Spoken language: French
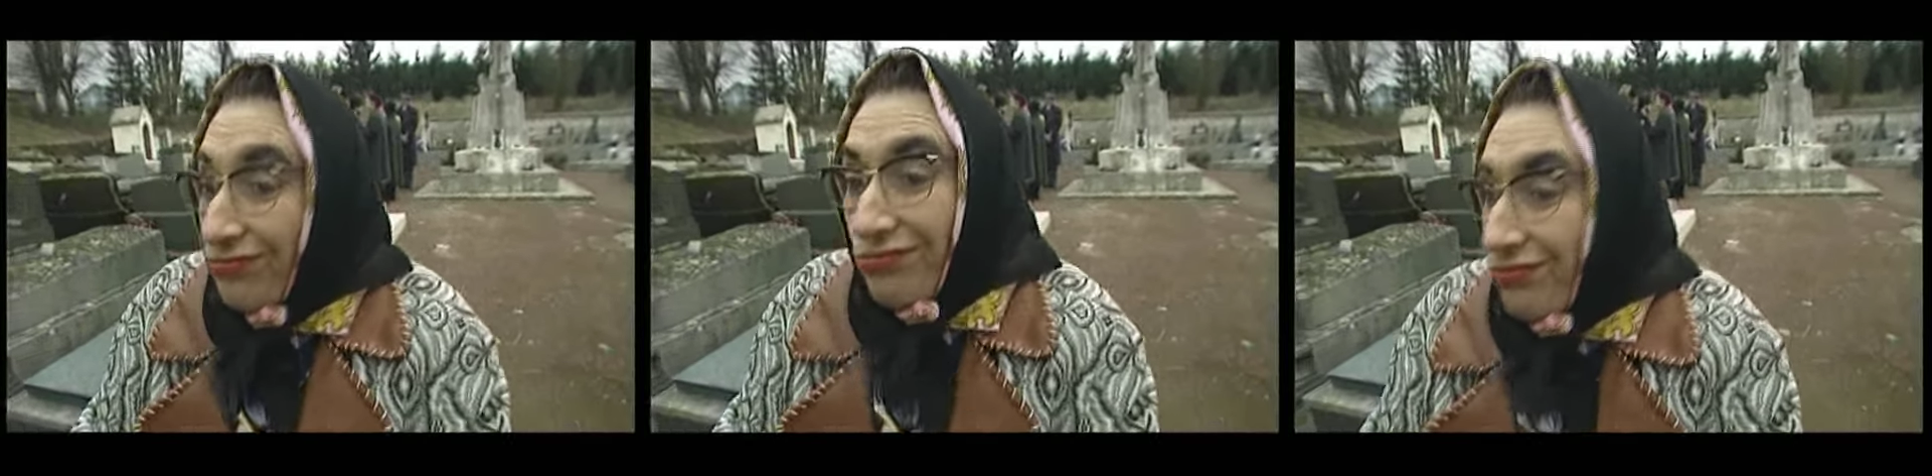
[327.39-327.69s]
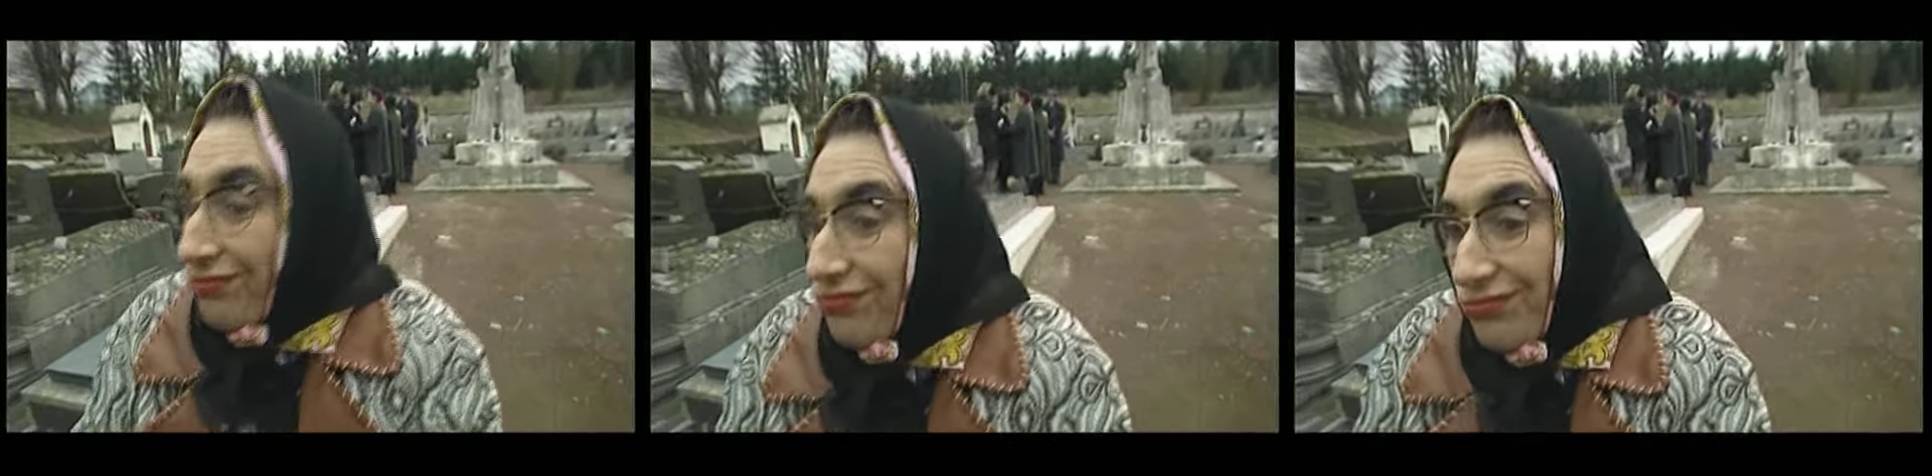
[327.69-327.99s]

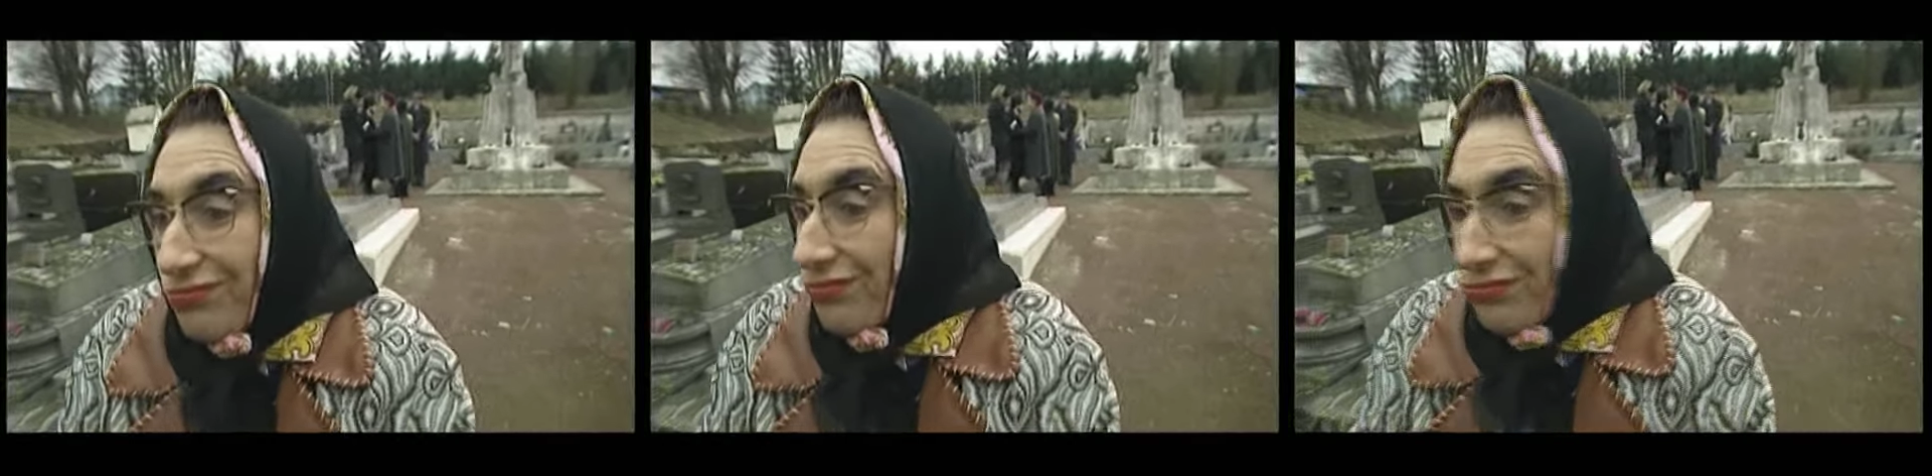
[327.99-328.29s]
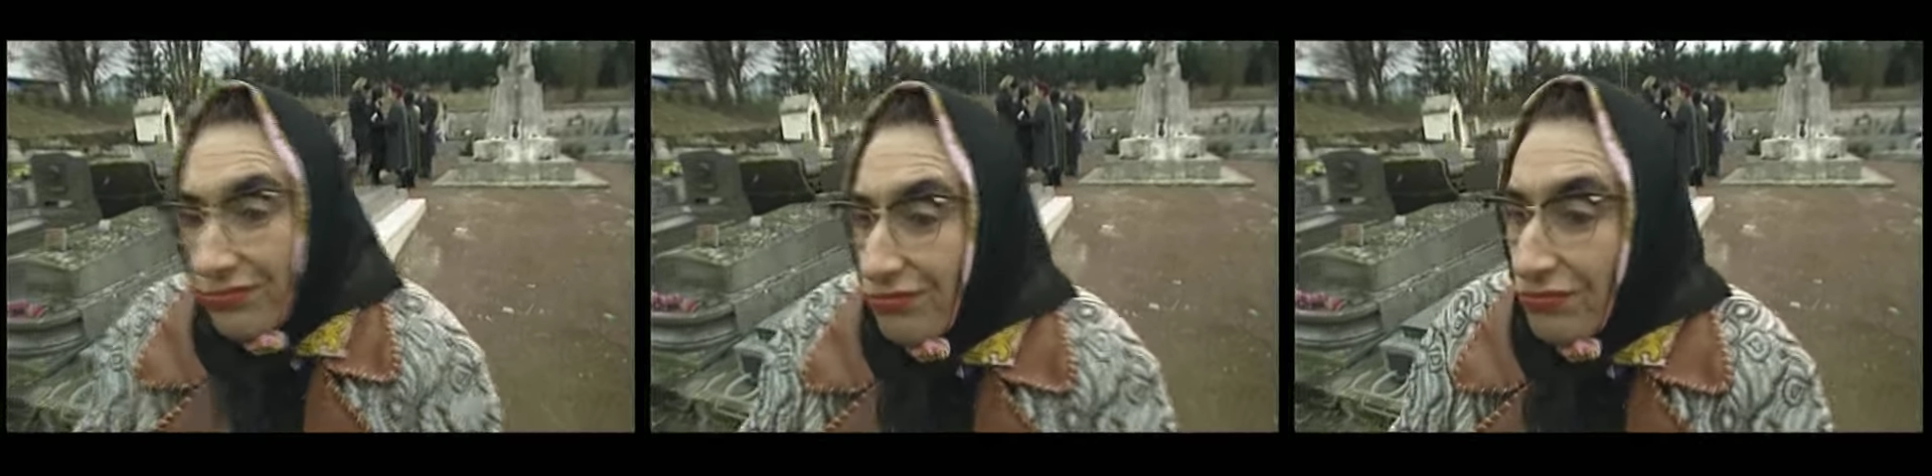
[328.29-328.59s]
Toujours bête
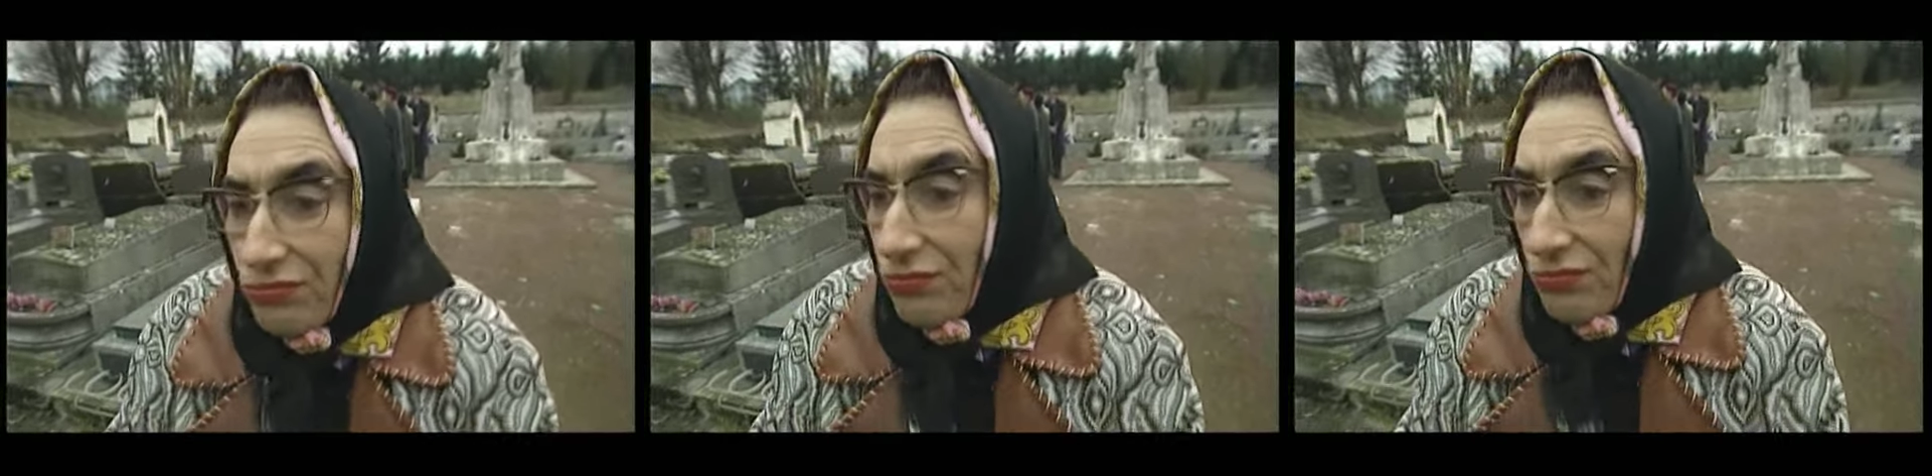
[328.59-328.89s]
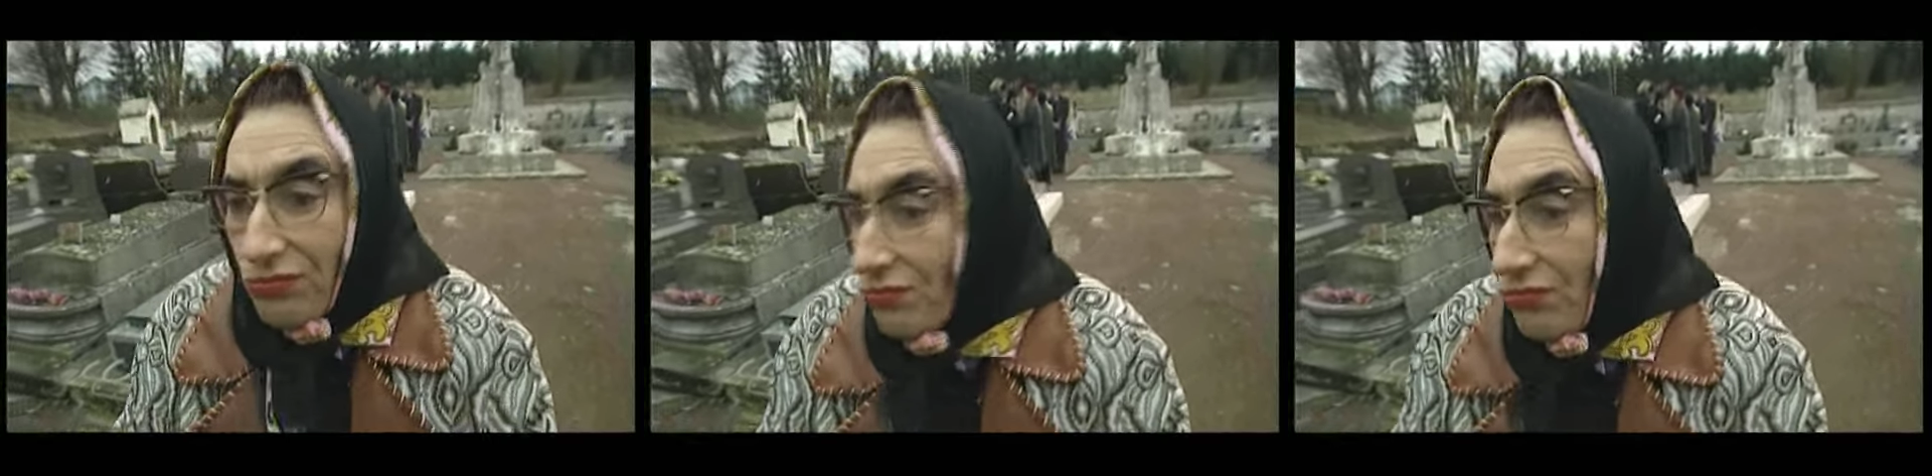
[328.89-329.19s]
comme ses
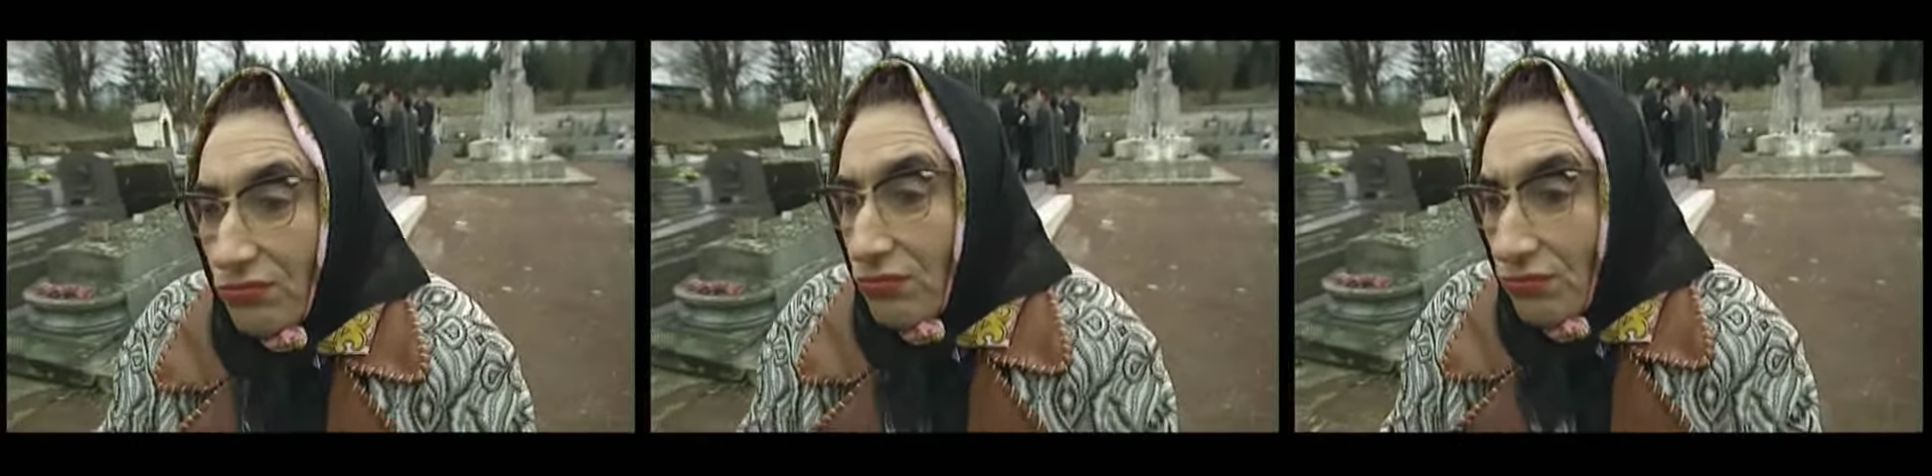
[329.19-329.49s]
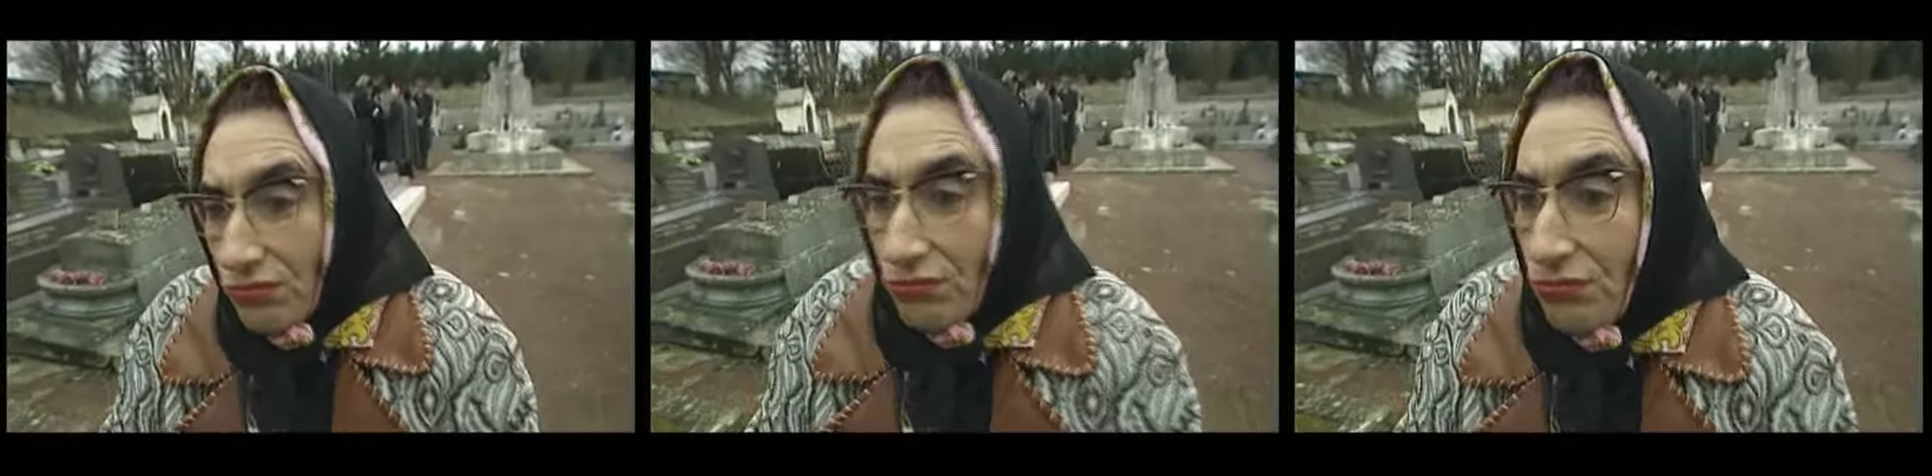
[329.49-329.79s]
pieds et
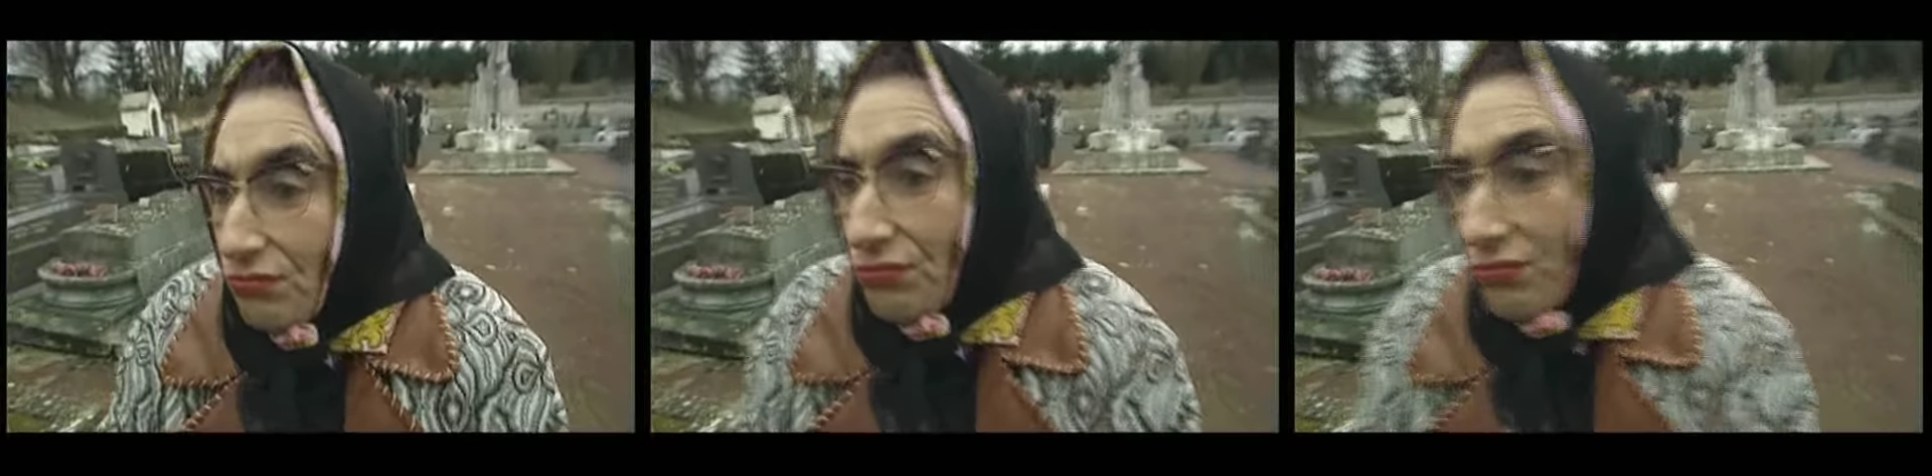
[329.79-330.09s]
fadasse comme un